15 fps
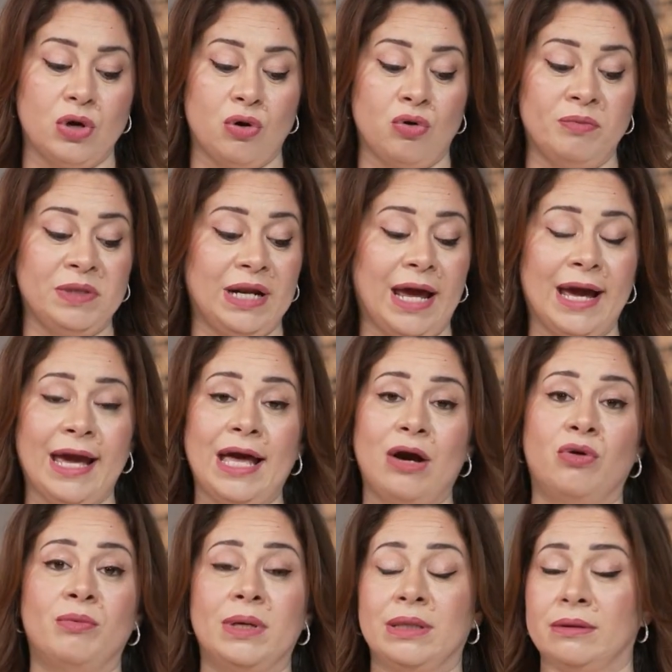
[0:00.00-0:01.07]
ومن الحاجات
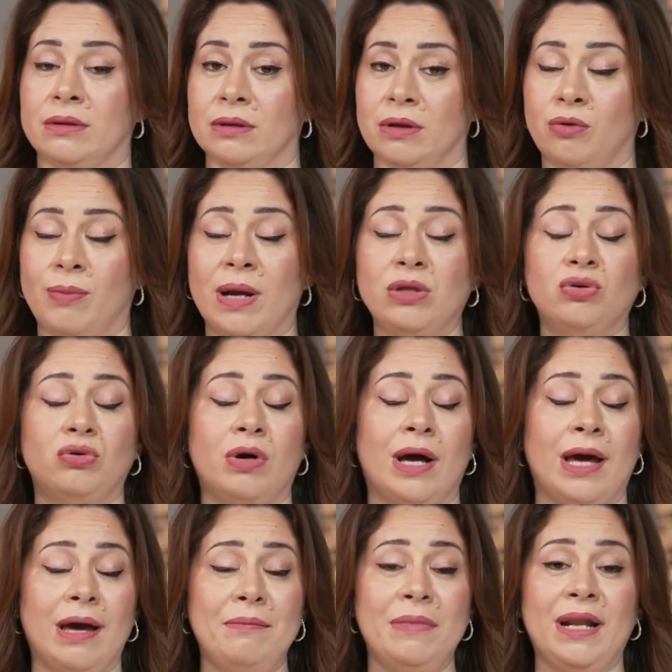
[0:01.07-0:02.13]
ومن وبرده
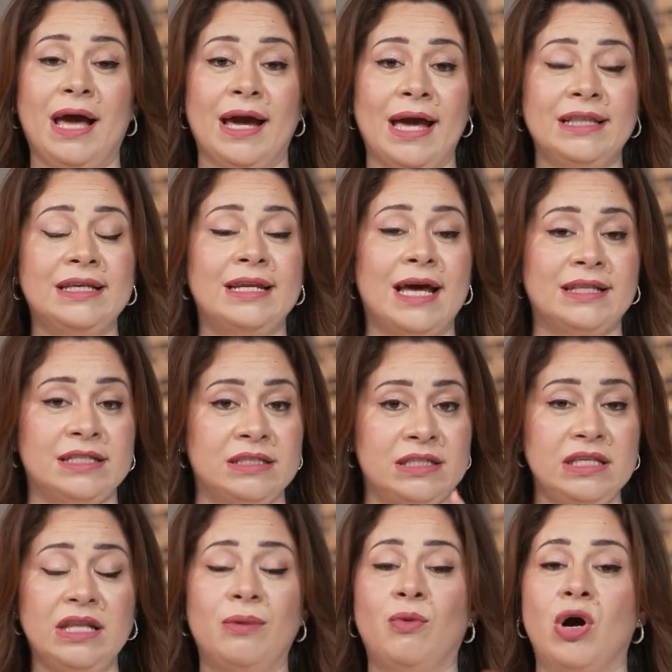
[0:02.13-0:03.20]
اهم الحاجات اللي
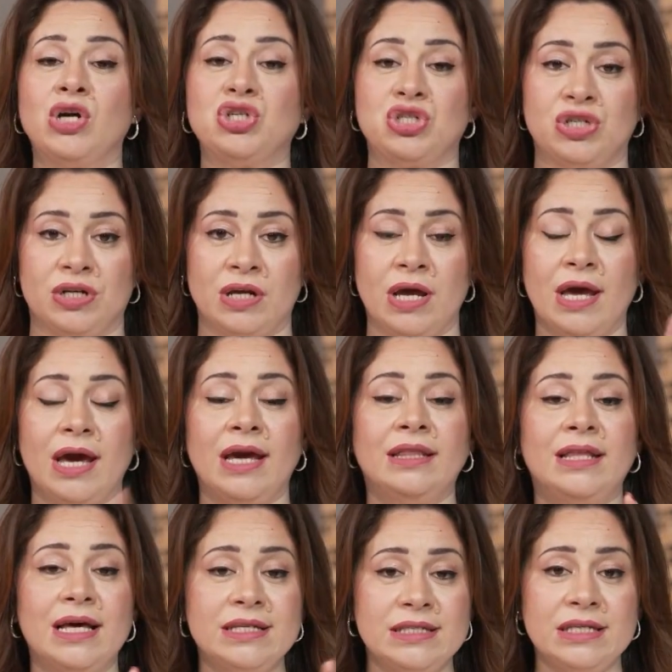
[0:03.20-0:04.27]
هتدينا مؤشر
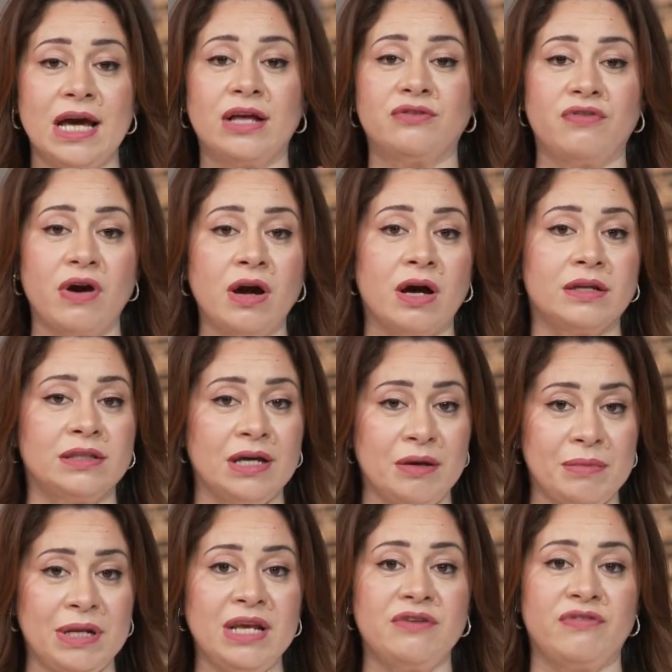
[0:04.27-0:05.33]
الناس دي هتفكر
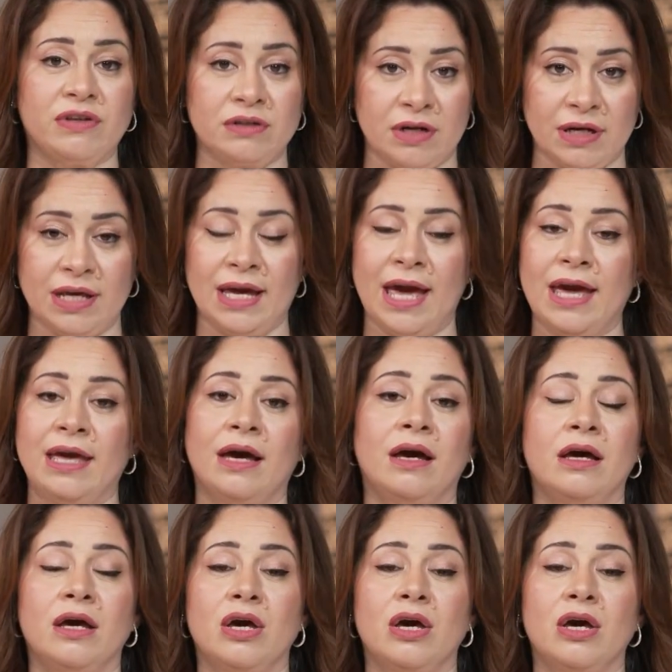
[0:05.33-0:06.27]
تعمل ايه الفتره اللي جايه